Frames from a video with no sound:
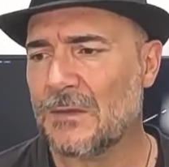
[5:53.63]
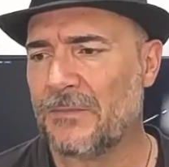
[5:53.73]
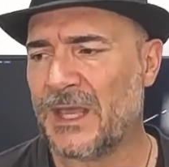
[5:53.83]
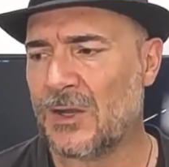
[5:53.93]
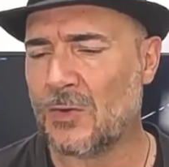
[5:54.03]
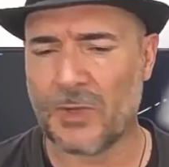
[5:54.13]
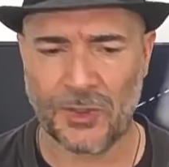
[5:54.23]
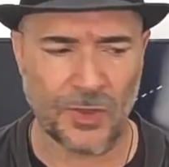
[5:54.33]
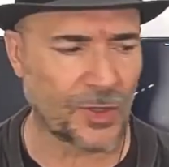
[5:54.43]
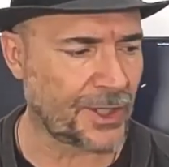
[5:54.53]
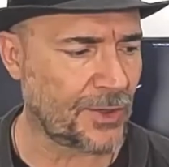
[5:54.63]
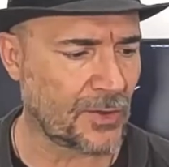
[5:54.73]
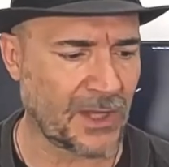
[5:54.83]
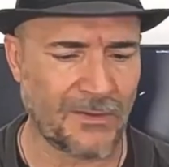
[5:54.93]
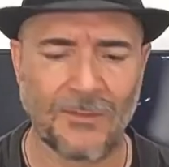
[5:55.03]
pero bueno, yo
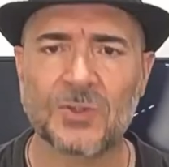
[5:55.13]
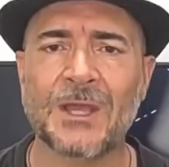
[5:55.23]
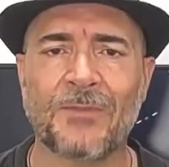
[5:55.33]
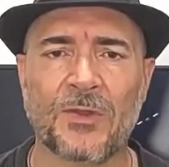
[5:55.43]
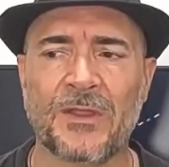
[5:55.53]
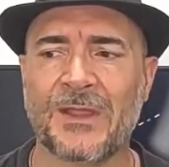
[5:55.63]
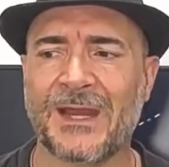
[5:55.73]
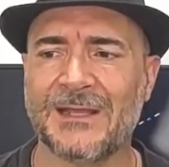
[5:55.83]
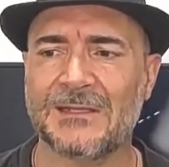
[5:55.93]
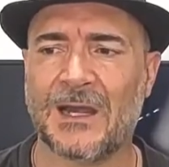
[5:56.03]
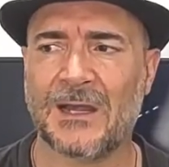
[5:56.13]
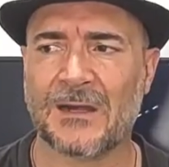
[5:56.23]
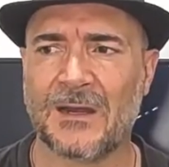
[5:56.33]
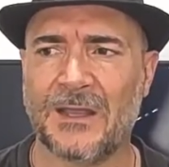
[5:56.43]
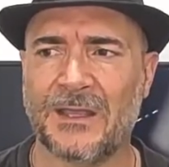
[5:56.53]
creo que vamos a proceder a
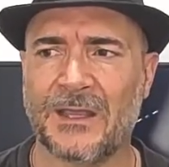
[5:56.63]
instalarla y